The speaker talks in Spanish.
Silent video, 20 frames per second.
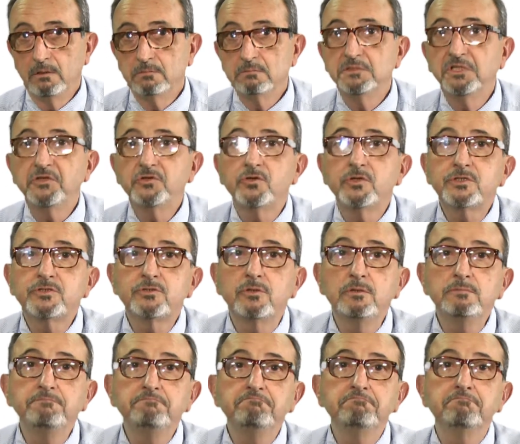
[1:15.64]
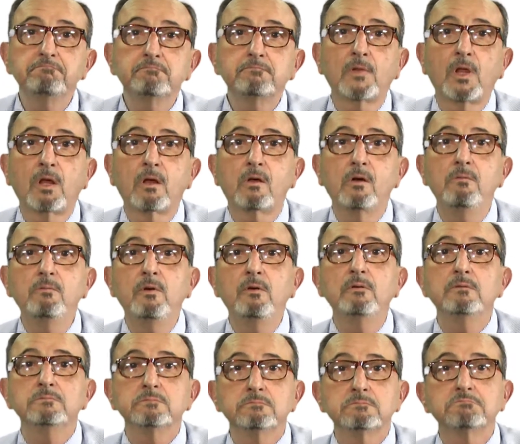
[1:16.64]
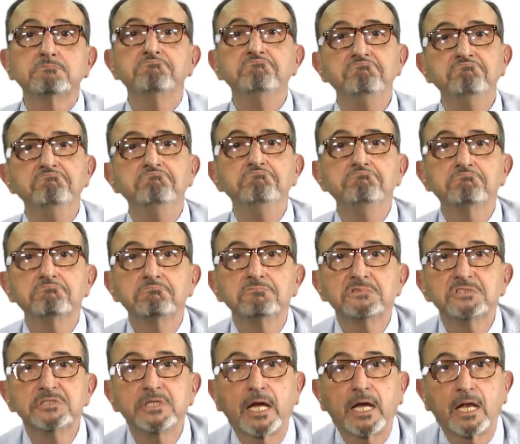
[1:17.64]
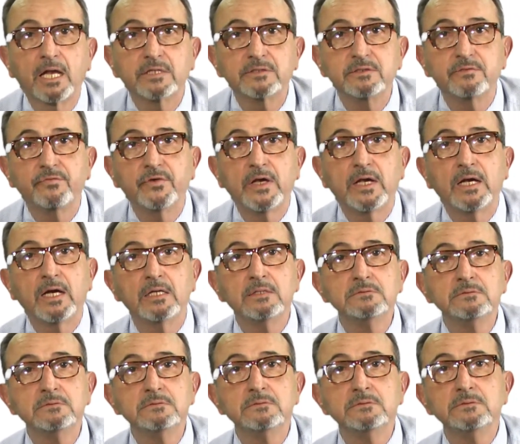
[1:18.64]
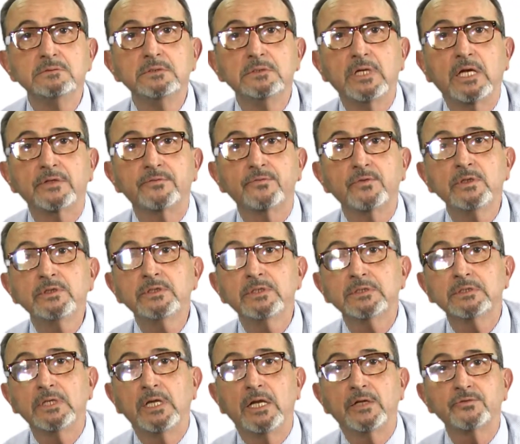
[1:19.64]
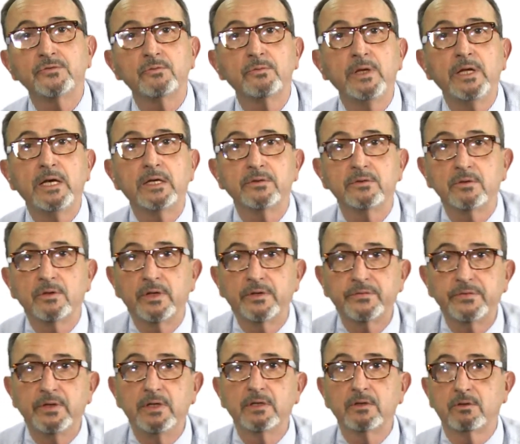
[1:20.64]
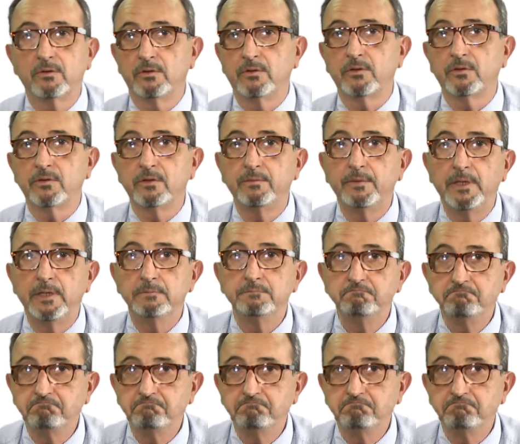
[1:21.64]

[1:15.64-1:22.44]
Dicho esto, ¿cómo se clasifican las fuentes de las obligaciones en el Código Civil?